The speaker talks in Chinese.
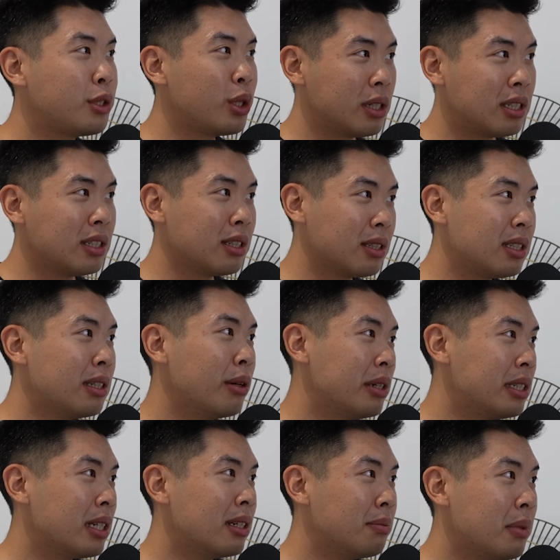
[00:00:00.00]
确实就是有一
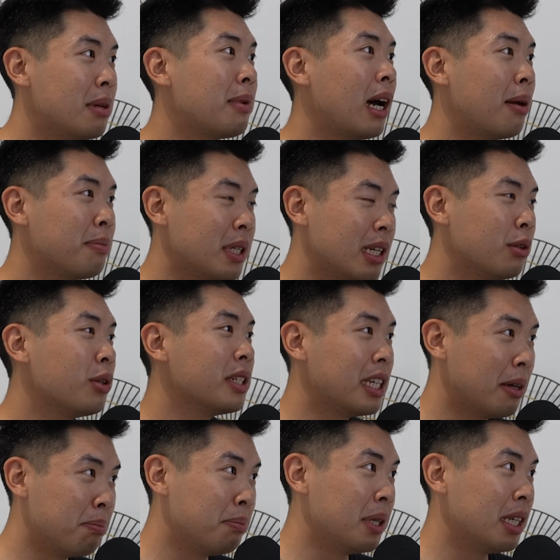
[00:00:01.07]
些人没办法毕业或
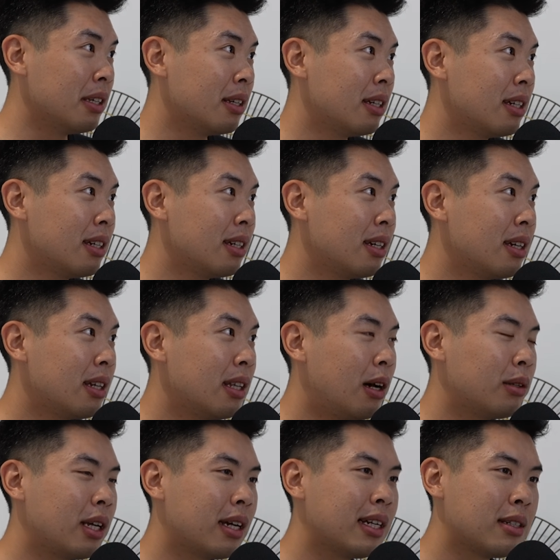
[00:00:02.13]
延毕。是，
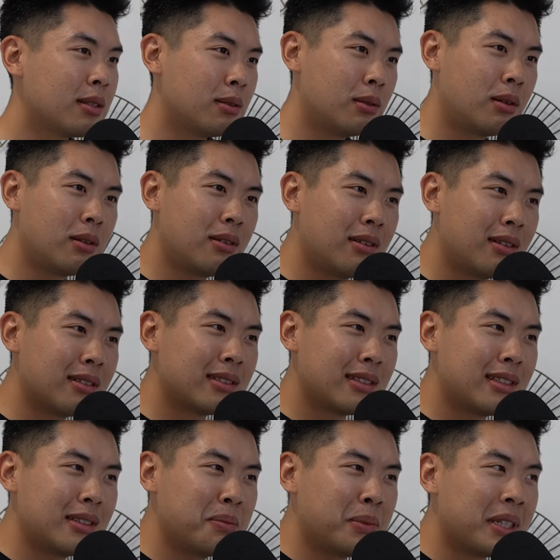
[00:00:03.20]
我当时想说，哦，
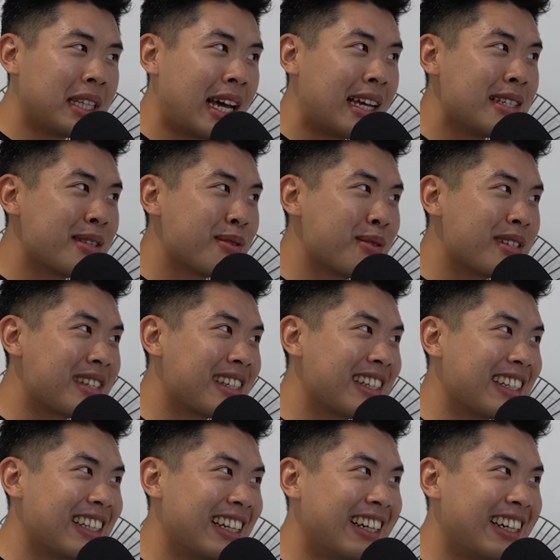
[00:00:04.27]
这么难是不是？